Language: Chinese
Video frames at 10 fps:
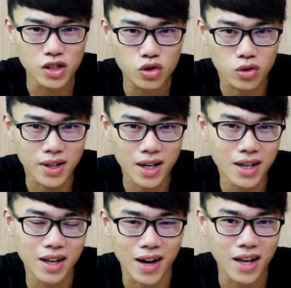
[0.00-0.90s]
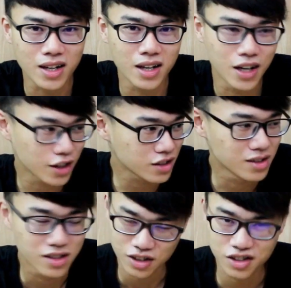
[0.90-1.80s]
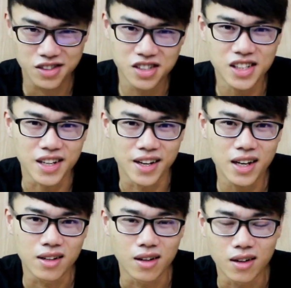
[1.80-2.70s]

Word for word: 免俗呢，要来一个实际演练。